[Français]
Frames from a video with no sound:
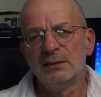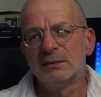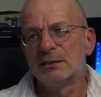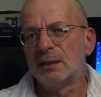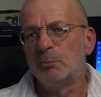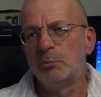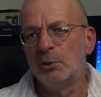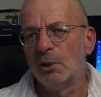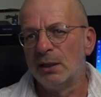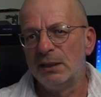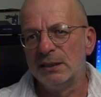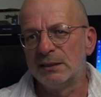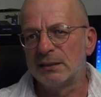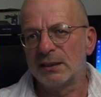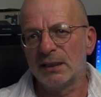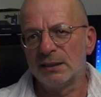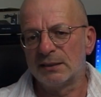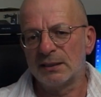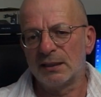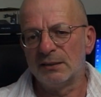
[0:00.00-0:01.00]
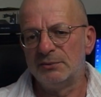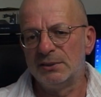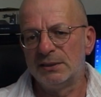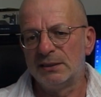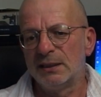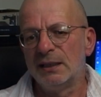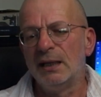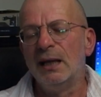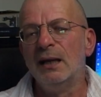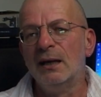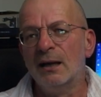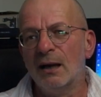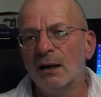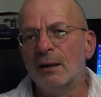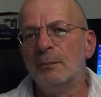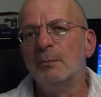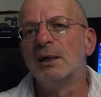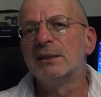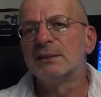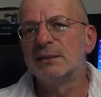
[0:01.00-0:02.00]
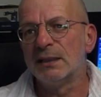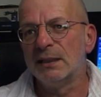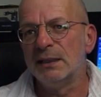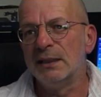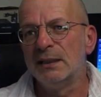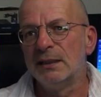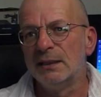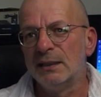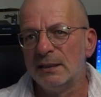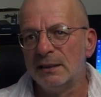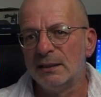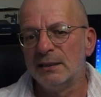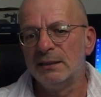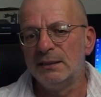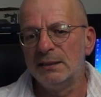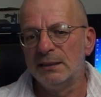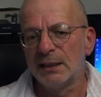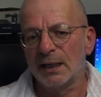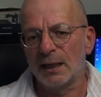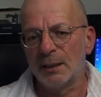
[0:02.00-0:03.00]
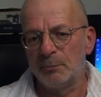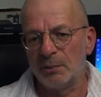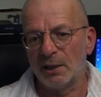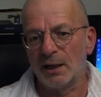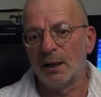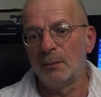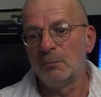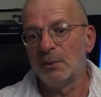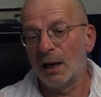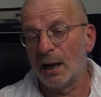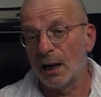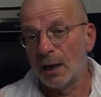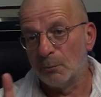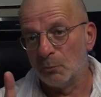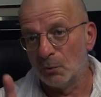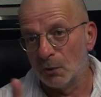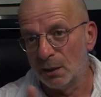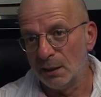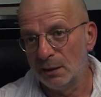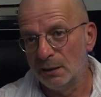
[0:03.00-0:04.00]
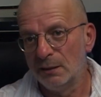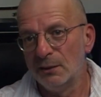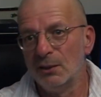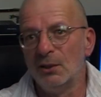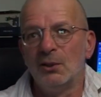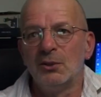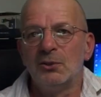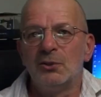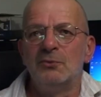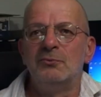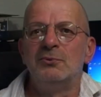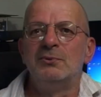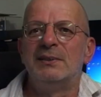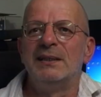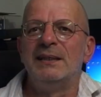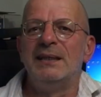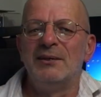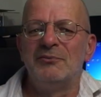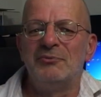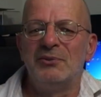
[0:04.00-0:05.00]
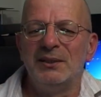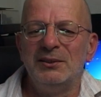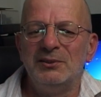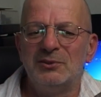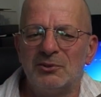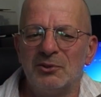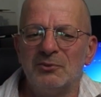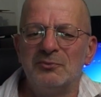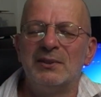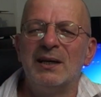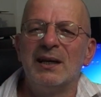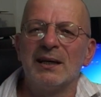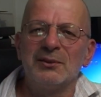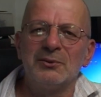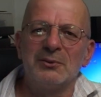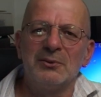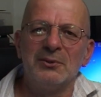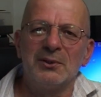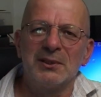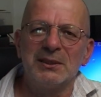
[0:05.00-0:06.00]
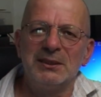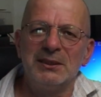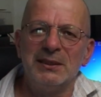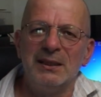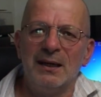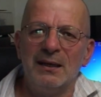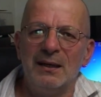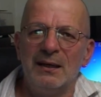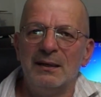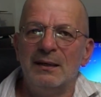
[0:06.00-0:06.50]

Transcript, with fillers: Ça peut aller très très vite. Et là, bah, c'est irréparable, à moins que vous ayez fait une sauvegarde de l'original.